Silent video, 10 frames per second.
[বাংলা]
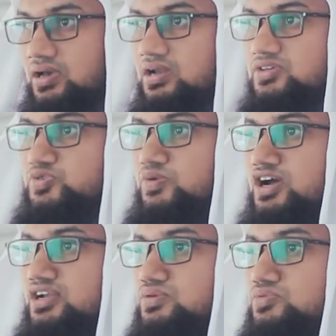আল্লাহ
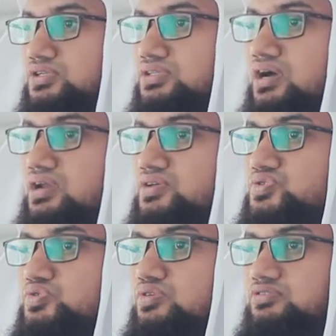সুবাহানহু তালা
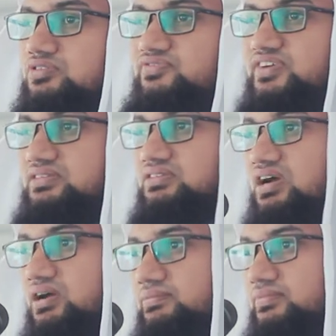সুরতুল ফাতেহা